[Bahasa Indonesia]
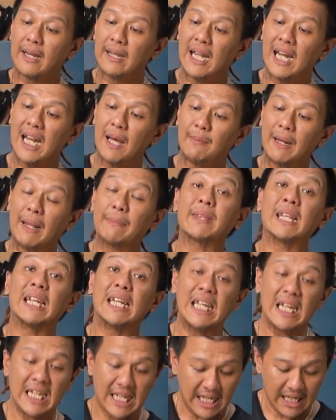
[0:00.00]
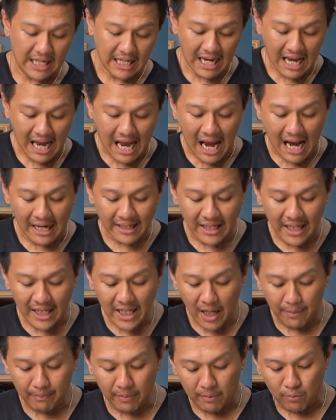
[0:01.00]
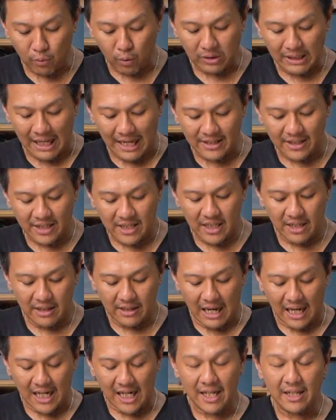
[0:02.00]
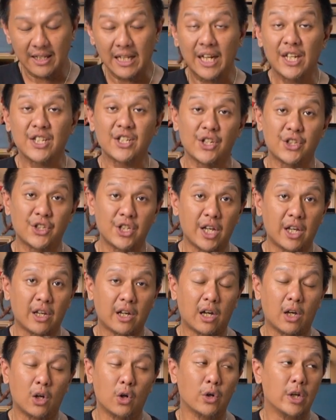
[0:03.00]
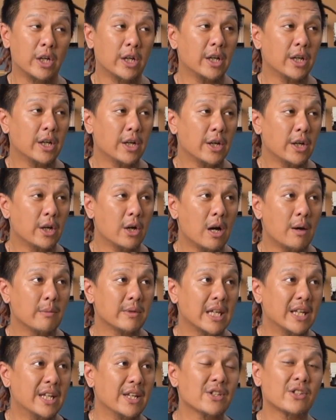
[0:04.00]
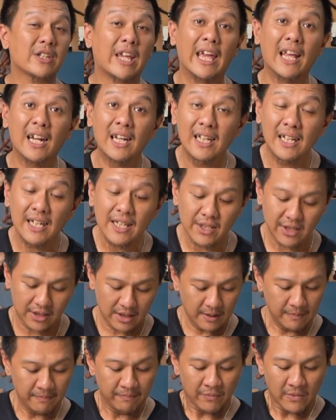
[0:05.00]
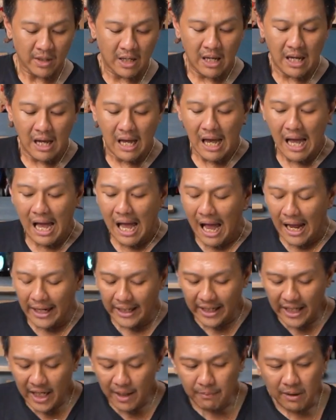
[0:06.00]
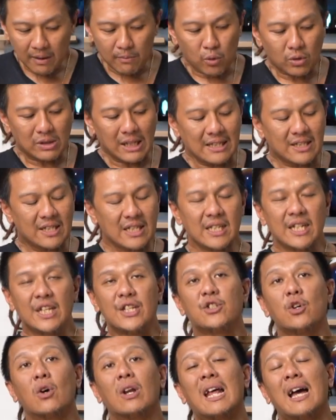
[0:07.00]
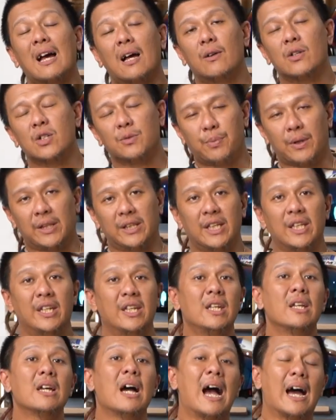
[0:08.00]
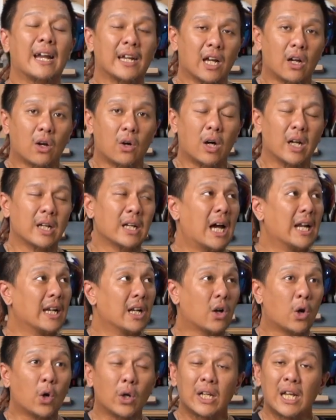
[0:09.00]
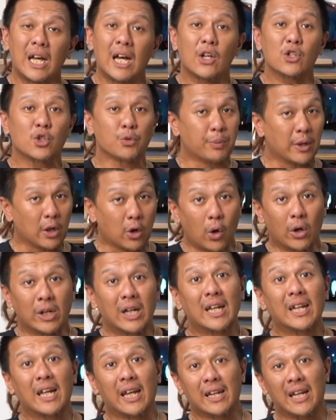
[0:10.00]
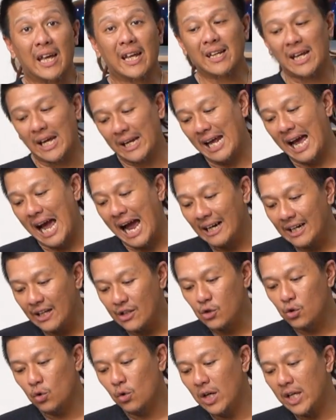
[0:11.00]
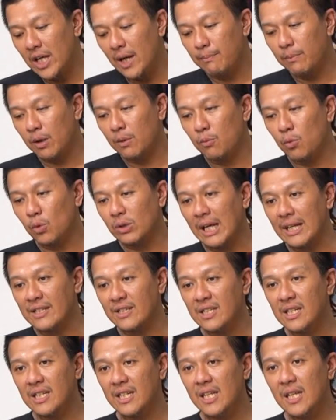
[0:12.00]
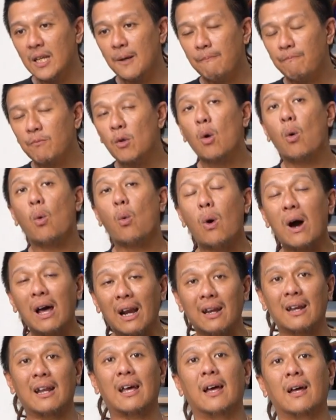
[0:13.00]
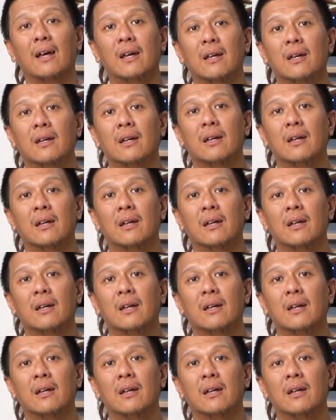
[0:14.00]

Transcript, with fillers: dalam reptil ini ada yang bermutasi dari, dari sisik kalau di jadi scaleless, ada yang bermutasi di corak seperti di anakon, anaconda, superconda dan lain-lain. Ada juga yang bermutasi di warna.